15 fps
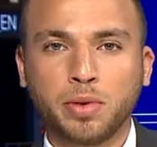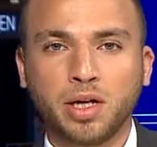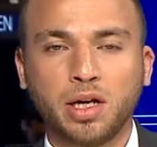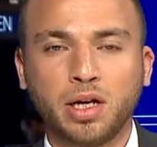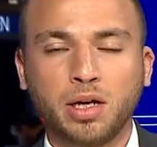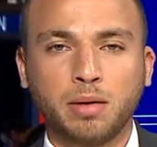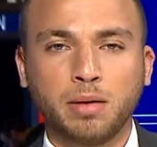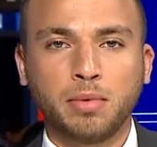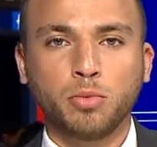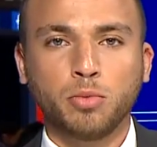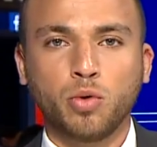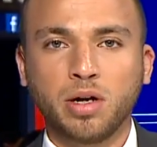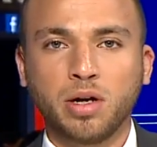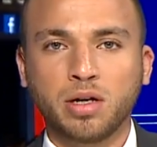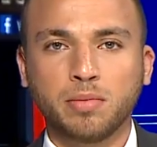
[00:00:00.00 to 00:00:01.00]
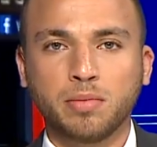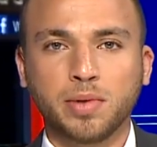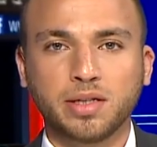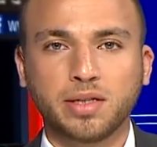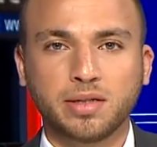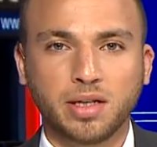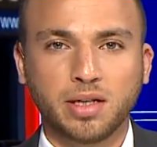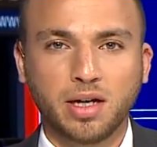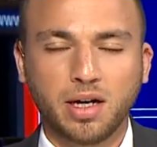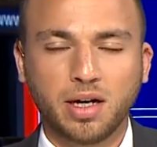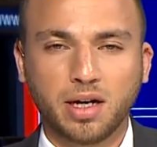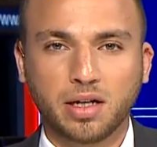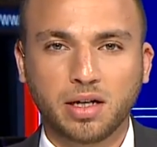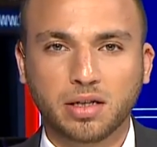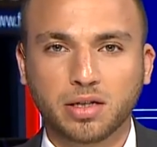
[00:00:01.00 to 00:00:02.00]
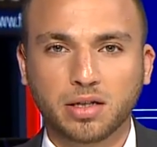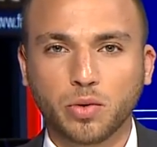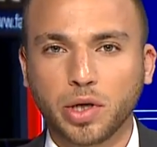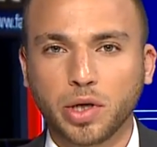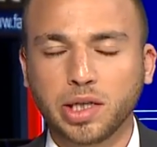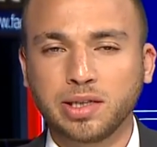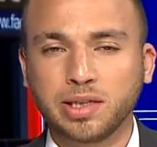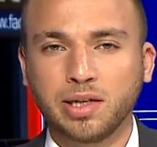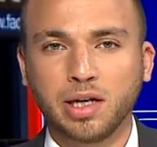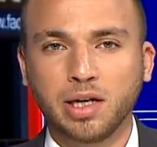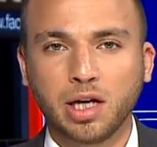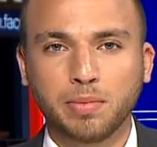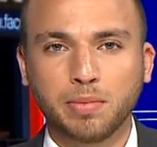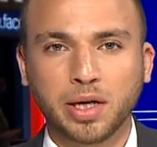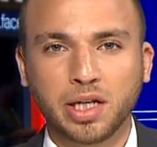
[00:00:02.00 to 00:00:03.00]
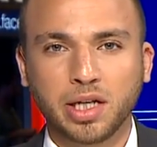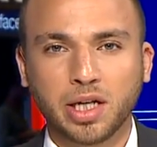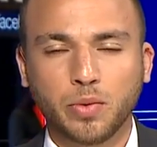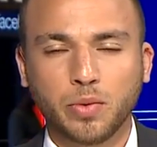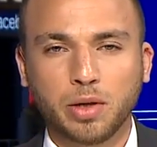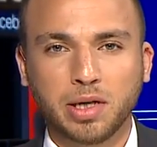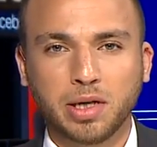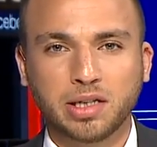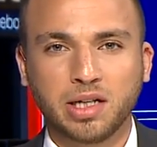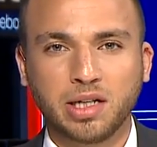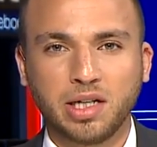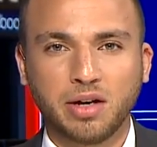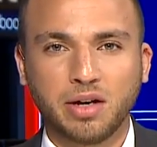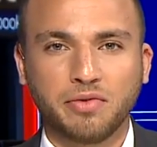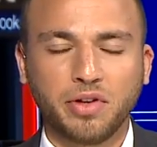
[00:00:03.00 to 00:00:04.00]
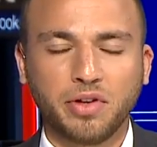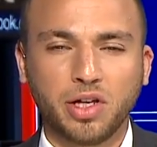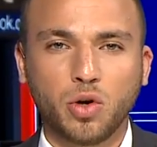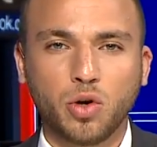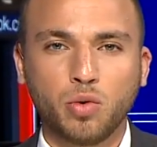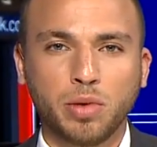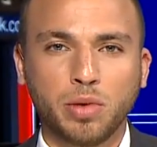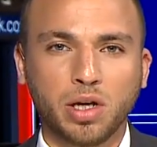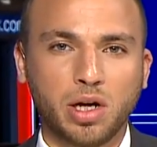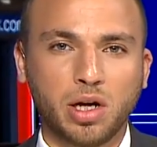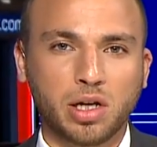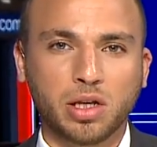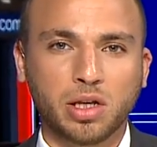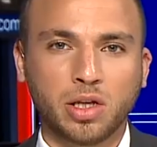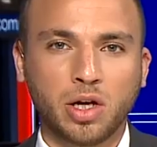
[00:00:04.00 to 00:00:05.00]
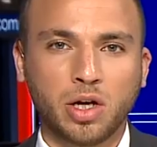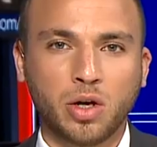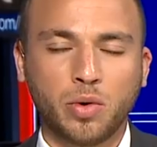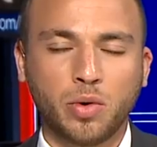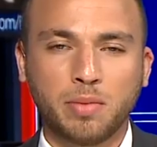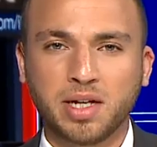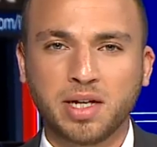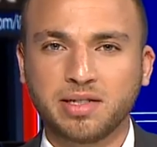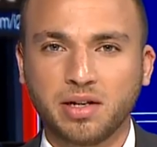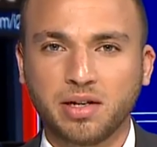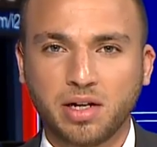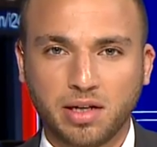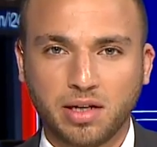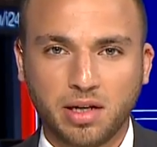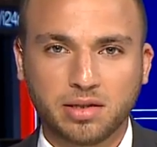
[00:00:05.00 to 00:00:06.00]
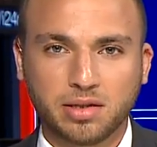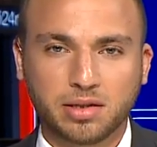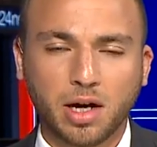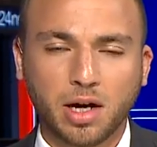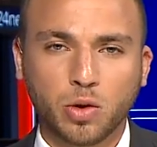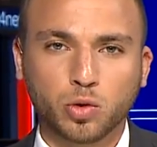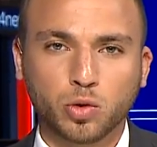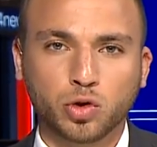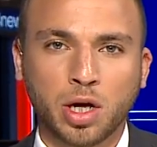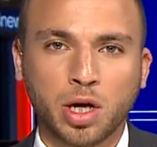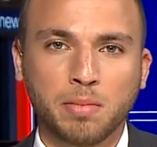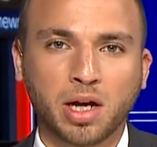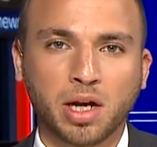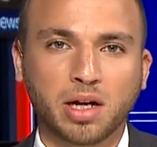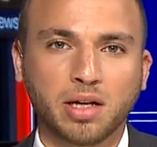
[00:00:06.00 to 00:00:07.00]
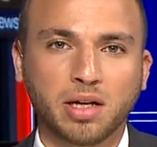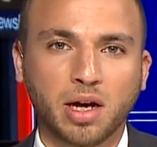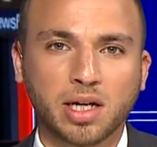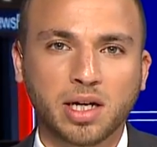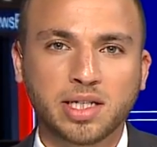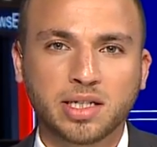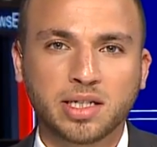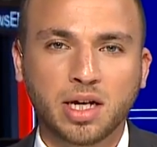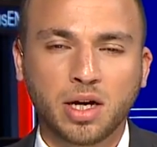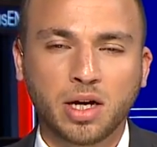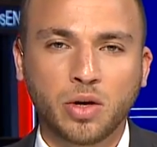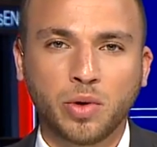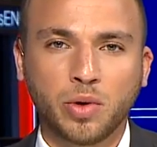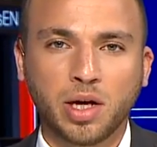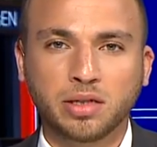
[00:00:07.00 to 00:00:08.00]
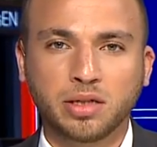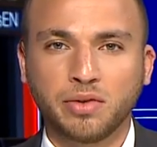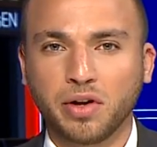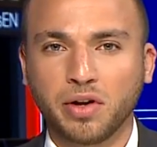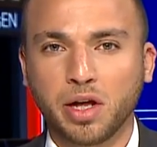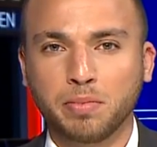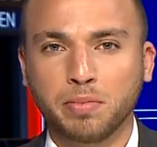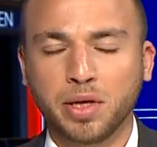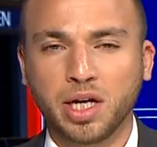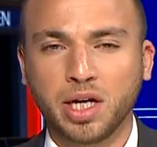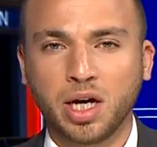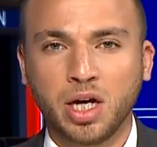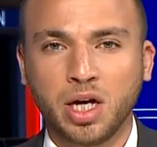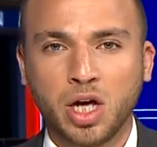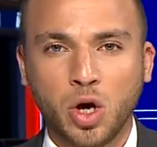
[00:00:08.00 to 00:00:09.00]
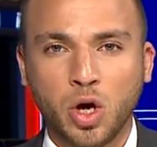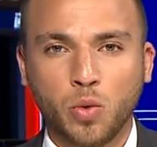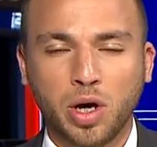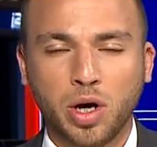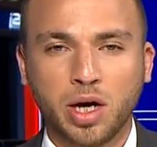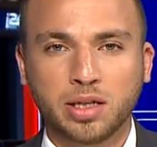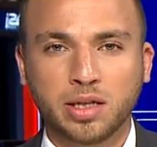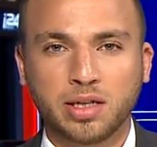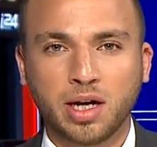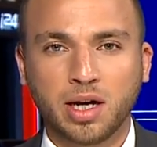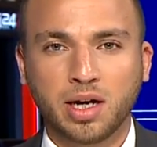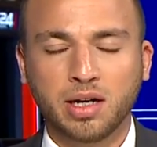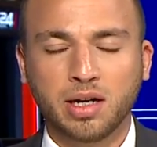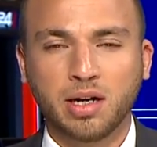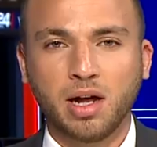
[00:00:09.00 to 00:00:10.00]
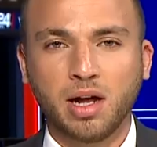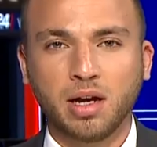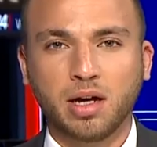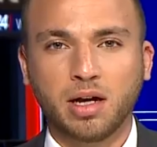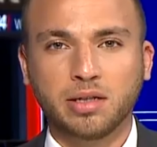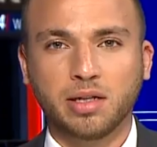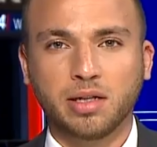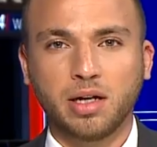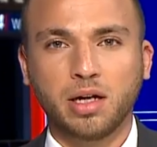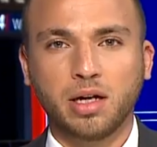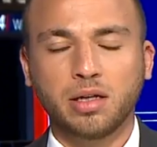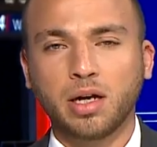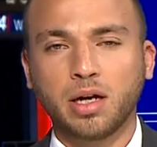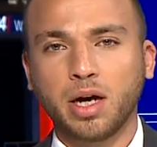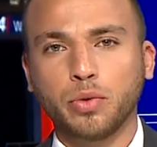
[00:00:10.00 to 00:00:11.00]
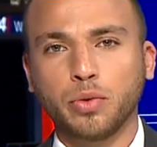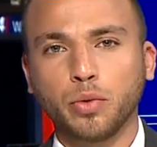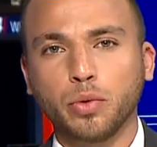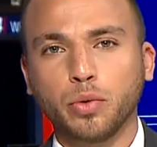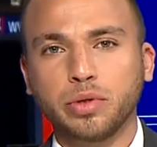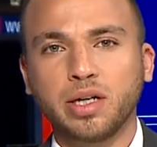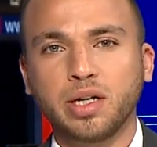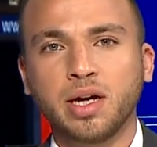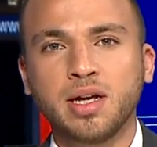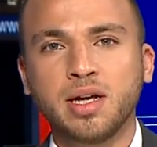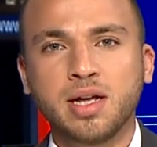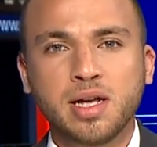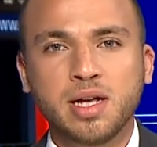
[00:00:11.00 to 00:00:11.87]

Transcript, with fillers: به بمواكبة آخر التطورات الإخبارية والميدانية في يوم الأرض ومسيراته التي تخرج من قطاع غزة والضفة الغربية وداخل الخط الأخضر حيث قتل